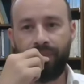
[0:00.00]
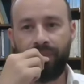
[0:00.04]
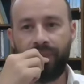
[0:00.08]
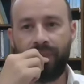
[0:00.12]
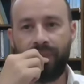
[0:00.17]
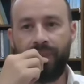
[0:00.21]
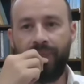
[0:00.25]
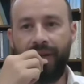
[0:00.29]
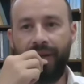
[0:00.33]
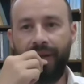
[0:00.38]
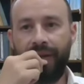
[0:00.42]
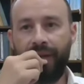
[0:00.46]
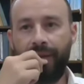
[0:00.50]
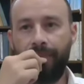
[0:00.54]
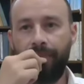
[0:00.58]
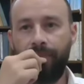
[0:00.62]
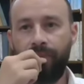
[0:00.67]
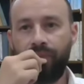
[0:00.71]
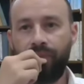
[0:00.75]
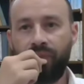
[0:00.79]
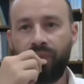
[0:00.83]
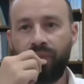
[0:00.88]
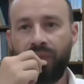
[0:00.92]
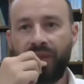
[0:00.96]
Mais
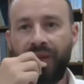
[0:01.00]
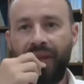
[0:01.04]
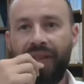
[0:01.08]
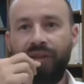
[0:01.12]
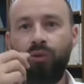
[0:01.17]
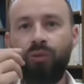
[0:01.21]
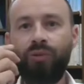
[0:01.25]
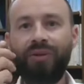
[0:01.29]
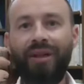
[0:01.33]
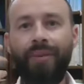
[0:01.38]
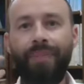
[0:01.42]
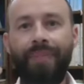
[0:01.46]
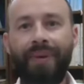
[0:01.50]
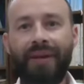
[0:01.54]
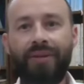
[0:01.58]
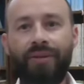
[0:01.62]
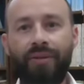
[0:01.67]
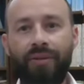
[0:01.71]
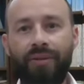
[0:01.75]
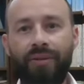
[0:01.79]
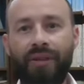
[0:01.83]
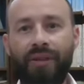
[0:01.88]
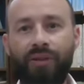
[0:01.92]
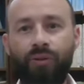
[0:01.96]
quelles sont ces
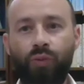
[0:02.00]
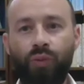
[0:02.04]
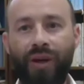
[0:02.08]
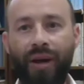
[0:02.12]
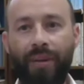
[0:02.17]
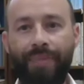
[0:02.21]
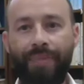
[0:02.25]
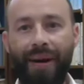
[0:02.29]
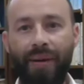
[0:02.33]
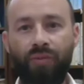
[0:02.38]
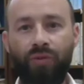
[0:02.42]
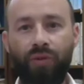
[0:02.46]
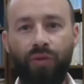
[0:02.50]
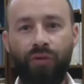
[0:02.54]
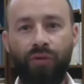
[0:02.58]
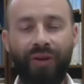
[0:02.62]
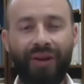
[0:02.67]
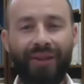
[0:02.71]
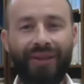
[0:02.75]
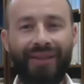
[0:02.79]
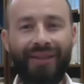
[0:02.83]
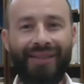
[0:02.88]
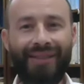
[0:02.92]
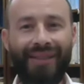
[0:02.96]
personnes qui sont capables de
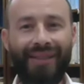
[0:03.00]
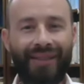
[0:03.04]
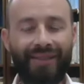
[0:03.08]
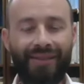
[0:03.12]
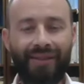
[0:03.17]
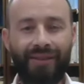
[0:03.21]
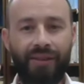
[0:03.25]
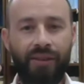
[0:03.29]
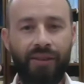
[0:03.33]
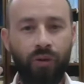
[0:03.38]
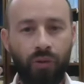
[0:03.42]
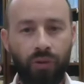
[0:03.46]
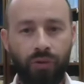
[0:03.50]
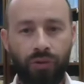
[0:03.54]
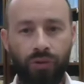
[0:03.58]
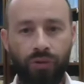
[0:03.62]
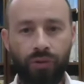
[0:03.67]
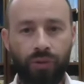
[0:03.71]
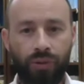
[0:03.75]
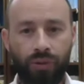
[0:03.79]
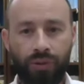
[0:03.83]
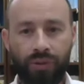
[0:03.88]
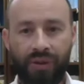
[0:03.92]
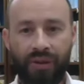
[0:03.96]
faire des actes si
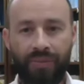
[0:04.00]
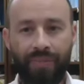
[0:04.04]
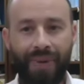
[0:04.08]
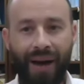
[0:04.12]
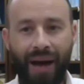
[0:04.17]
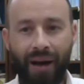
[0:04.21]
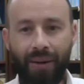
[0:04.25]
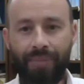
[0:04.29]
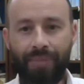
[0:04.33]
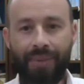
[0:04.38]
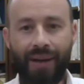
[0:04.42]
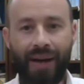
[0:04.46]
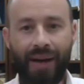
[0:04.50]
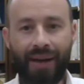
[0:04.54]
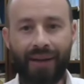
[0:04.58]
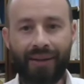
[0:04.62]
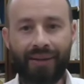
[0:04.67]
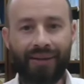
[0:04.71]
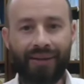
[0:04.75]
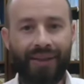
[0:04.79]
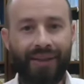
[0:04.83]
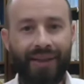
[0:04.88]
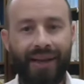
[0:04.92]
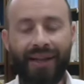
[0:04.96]
odieux, si barbares,
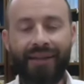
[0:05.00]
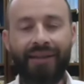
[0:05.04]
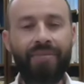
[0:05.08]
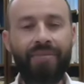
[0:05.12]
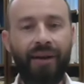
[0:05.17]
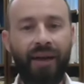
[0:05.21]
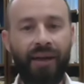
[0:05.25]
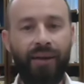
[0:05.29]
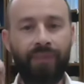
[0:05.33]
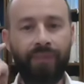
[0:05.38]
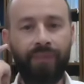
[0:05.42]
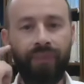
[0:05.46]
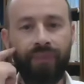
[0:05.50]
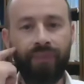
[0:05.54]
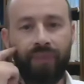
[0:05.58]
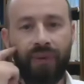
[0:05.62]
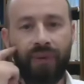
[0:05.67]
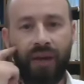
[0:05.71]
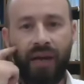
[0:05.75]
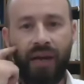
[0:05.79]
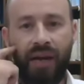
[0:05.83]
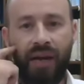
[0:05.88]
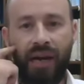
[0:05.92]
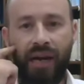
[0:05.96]
si animaux
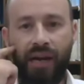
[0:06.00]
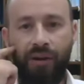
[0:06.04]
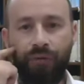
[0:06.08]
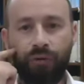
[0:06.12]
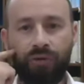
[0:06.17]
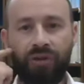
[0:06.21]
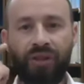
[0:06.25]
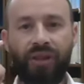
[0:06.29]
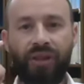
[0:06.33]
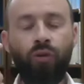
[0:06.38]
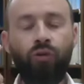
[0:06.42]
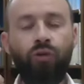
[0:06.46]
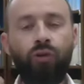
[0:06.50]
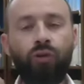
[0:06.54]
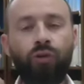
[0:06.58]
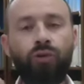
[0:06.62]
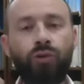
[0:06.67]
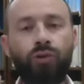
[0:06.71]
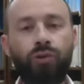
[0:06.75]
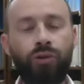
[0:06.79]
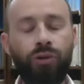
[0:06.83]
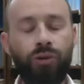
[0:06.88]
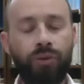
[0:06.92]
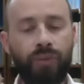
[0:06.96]
Ils font ça au nom
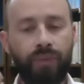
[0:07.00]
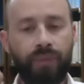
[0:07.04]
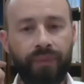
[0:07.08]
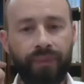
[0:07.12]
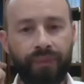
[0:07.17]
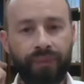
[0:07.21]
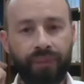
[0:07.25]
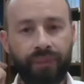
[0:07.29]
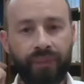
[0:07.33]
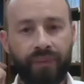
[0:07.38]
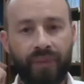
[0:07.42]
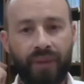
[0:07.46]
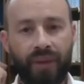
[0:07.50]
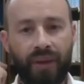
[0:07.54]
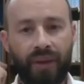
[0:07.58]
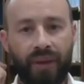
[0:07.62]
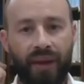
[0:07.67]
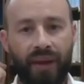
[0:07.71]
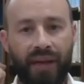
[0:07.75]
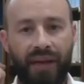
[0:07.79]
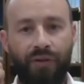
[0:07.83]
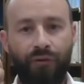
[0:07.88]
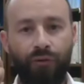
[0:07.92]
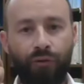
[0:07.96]
de Dieu.
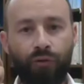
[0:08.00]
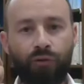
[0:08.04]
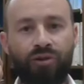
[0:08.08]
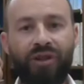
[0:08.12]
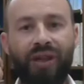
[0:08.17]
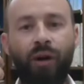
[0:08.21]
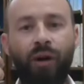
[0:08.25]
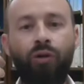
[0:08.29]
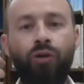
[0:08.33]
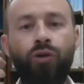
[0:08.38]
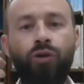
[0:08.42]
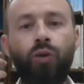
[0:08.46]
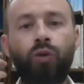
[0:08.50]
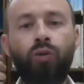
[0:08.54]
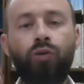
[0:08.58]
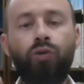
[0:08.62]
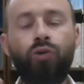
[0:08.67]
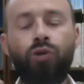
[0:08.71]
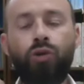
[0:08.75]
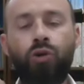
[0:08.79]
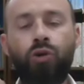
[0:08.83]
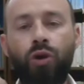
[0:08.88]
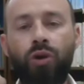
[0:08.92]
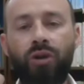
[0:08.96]
Ils font ça au nom
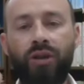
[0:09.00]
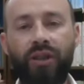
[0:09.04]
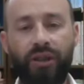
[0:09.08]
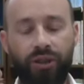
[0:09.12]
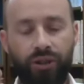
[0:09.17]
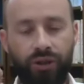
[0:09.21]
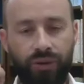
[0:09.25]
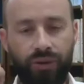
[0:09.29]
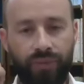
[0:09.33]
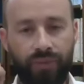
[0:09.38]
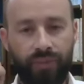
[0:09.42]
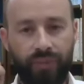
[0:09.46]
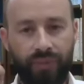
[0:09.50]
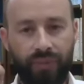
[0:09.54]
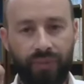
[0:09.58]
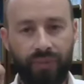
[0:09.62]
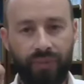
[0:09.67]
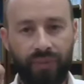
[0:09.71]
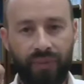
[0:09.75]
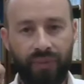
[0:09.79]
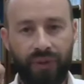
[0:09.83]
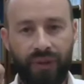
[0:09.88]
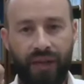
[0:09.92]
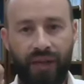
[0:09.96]
du Kodesh.
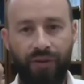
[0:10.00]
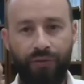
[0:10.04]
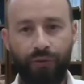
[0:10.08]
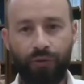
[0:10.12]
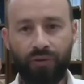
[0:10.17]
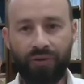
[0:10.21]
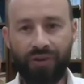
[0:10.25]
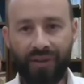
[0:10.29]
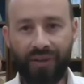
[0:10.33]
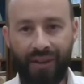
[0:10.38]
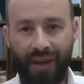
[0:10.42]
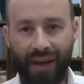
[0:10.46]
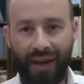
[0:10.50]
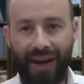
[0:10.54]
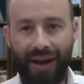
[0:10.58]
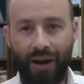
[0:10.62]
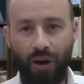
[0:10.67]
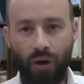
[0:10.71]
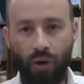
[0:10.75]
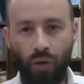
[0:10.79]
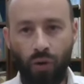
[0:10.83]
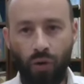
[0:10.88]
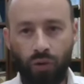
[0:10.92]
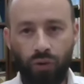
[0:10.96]
Ils font
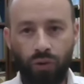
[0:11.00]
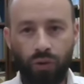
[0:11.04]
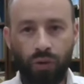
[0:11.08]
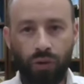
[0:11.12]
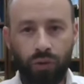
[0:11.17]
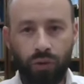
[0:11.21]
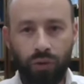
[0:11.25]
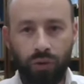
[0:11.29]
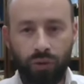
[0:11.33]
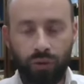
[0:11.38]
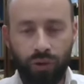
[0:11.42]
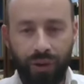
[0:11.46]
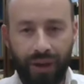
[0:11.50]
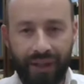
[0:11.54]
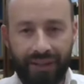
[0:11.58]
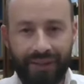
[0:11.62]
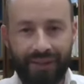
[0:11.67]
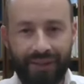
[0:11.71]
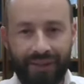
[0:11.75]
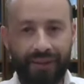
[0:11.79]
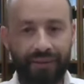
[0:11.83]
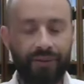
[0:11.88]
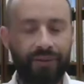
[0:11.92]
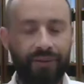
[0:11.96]
ça au nom de la
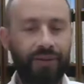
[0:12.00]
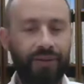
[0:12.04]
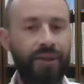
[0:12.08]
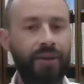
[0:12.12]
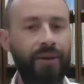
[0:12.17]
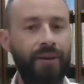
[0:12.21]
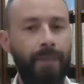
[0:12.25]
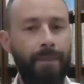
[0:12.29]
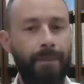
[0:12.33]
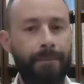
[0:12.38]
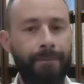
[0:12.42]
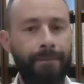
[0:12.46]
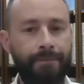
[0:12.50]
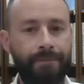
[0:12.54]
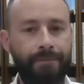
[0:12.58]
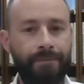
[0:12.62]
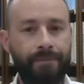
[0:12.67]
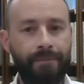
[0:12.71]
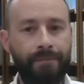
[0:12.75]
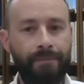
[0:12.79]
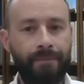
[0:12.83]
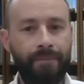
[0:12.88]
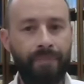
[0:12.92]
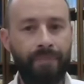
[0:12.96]
sainteté.
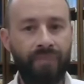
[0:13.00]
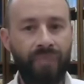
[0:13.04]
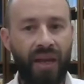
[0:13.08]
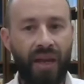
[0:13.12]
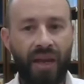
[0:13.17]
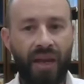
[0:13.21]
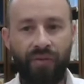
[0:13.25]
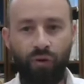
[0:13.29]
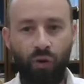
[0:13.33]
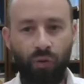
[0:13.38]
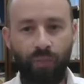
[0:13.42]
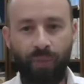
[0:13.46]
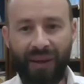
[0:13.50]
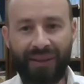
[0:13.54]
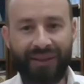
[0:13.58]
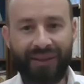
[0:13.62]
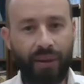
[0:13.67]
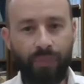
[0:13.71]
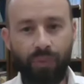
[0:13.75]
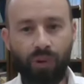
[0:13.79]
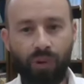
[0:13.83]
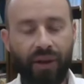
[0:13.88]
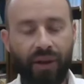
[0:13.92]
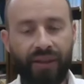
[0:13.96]
Ils font pas
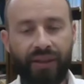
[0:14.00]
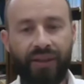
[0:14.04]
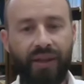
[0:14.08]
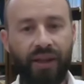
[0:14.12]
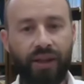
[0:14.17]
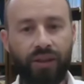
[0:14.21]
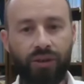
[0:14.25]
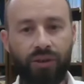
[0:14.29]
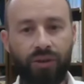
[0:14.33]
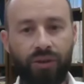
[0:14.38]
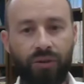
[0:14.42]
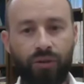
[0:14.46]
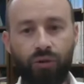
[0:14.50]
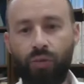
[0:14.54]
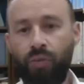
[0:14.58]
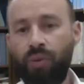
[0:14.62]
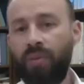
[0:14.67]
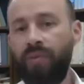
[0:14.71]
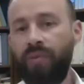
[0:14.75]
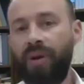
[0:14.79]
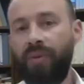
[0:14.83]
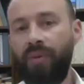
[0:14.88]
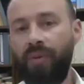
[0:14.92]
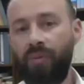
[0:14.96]
ça pour gagner de l'argent, ils sont prêts
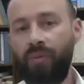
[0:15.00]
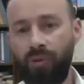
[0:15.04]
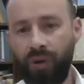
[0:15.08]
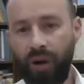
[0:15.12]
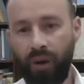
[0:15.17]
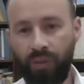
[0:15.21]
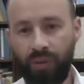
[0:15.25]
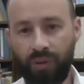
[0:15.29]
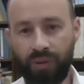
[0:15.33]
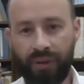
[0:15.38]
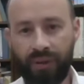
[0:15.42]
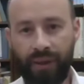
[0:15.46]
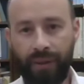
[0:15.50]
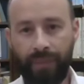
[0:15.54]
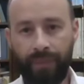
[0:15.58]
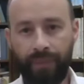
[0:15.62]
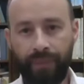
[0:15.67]
même à mourir pour ça.